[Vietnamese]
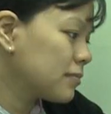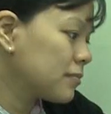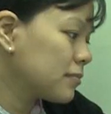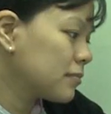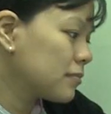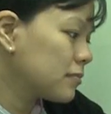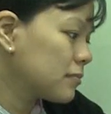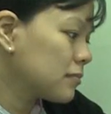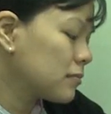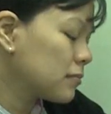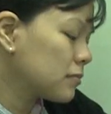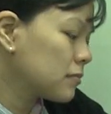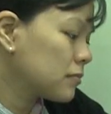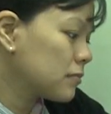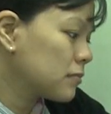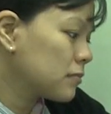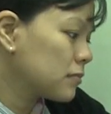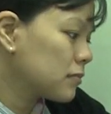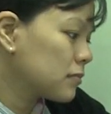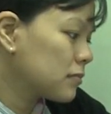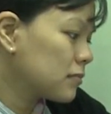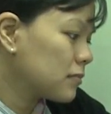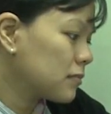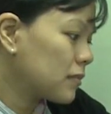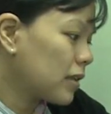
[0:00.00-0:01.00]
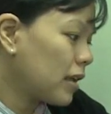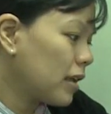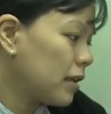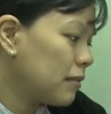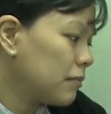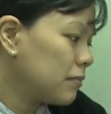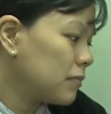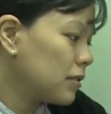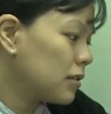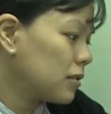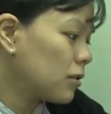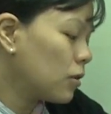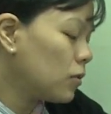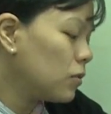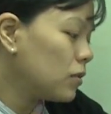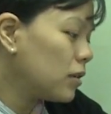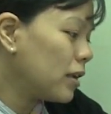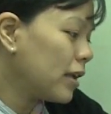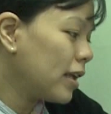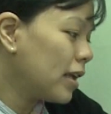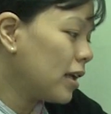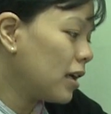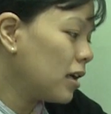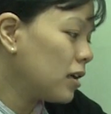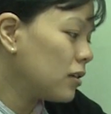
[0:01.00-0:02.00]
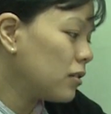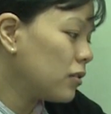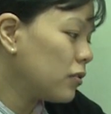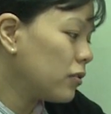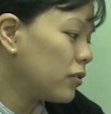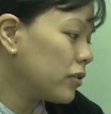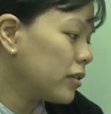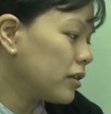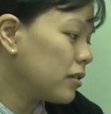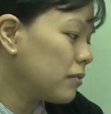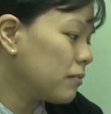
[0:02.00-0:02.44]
uh, trước khi điều trị chắc chắn là cũng phải